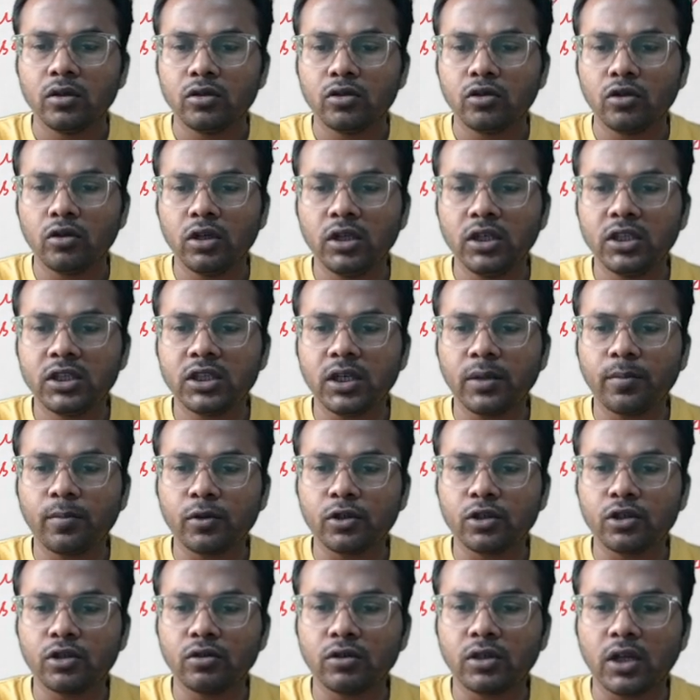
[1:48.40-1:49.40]
চল্লিশটা
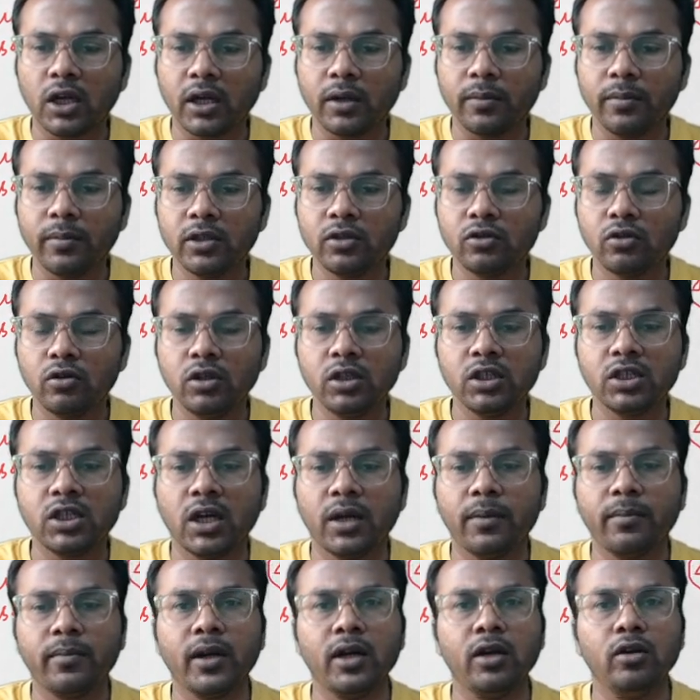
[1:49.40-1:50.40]
প্রশ্ন থাকবে চল্লিশ
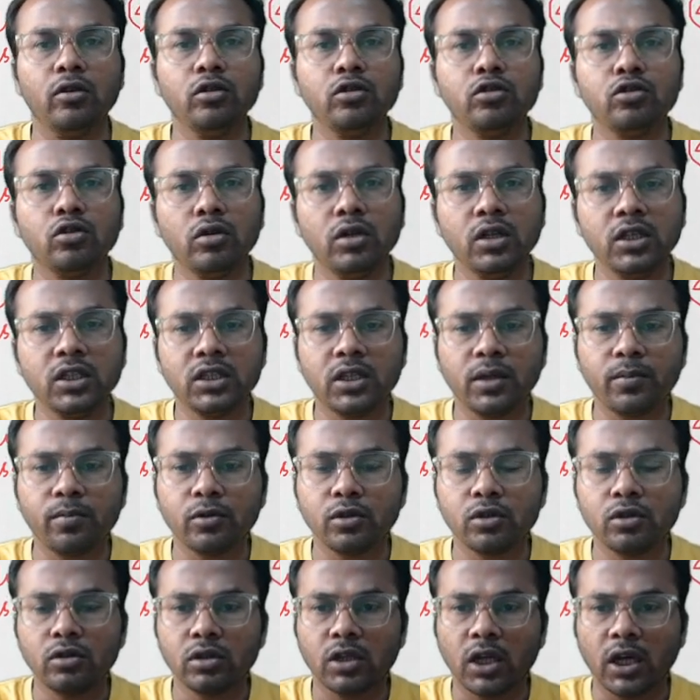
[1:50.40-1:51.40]
নাম্বার নয় চল্লিশটা
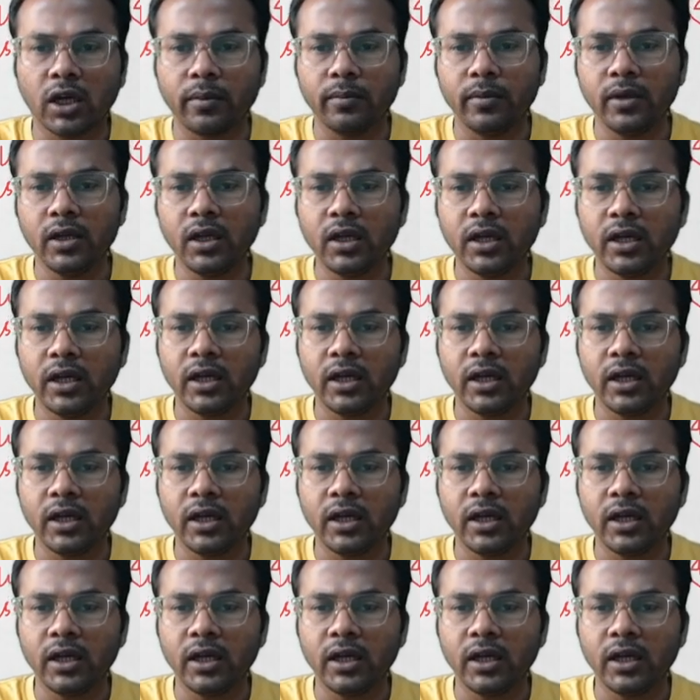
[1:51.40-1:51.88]
প্রশ্ন থাকবে